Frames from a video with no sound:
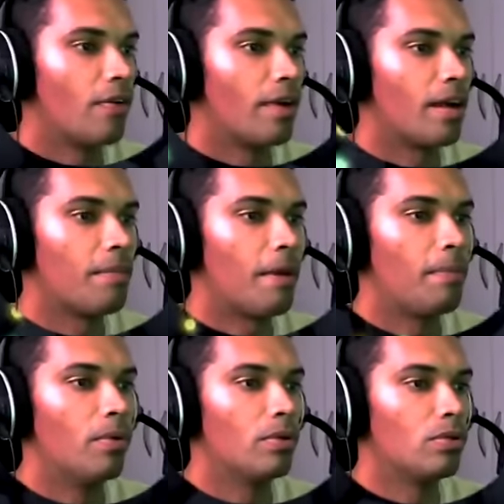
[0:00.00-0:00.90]
Ah, o cara
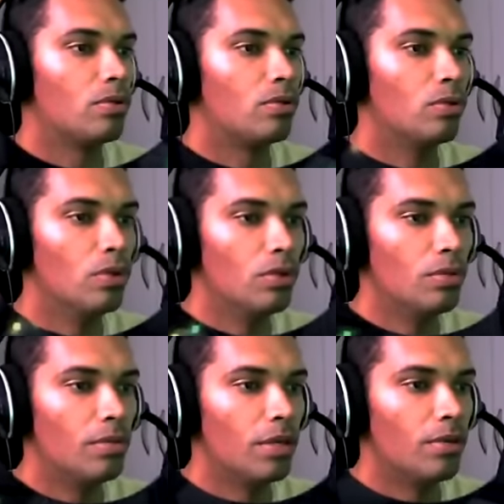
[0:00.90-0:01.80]
papou
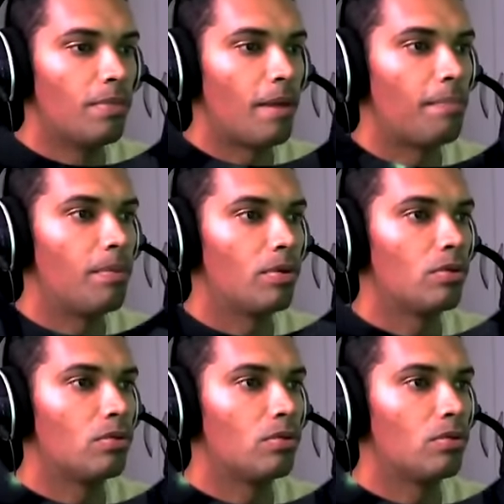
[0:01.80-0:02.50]
tudo, meu. Papou